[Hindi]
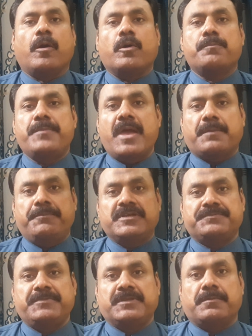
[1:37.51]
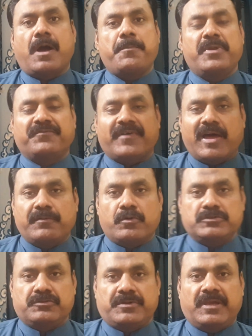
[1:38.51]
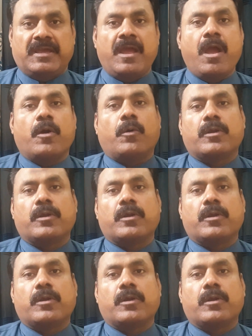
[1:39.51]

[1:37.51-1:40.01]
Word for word: और महकमे इसमें तमाम इन्वाल्व हो चुके हैं